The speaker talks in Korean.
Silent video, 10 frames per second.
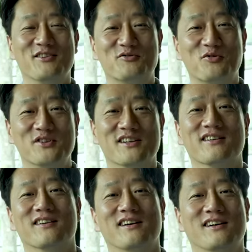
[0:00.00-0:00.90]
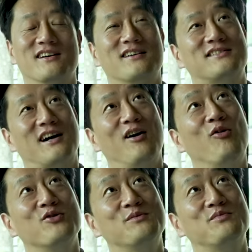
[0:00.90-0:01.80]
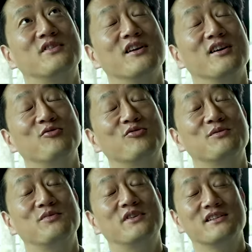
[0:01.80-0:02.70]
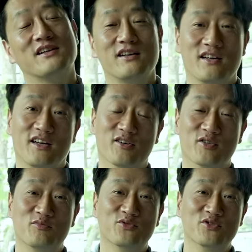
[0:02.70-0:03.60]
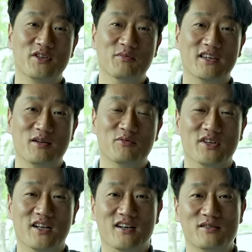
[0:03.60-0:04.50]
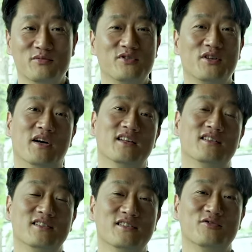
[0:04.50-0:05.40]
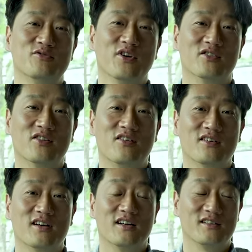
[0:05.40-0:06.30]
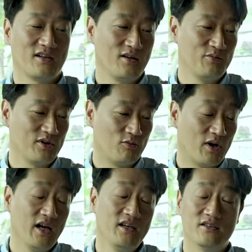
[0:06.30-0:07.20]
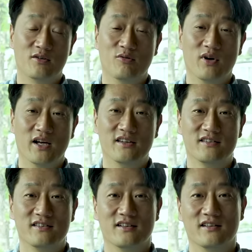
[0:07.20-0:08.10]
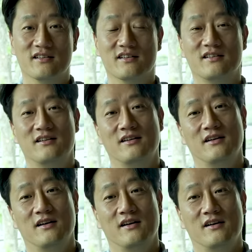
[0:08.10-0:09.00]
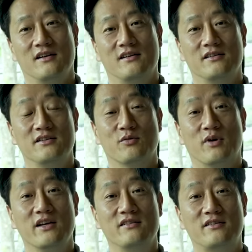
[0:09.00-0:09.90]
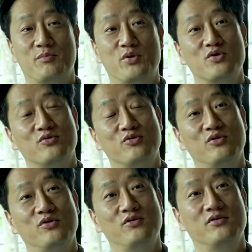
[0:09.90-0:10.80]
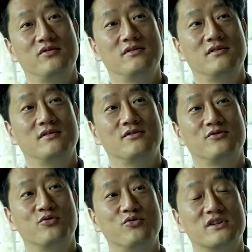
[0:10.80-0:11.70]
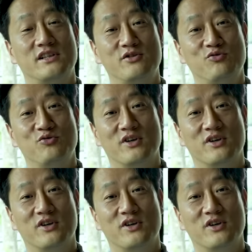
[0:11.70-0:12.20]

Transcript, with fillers: 주로 이제 40, 50대, 60대 사이에 여성분들이 많다 보니까 그분들이 많이 드시는 술이 어떤 걸까 이렇게 생각해 보니까 와인이더라고 와인. 예. 근데 이제 와인은 대표적으로 종류가 세 종류가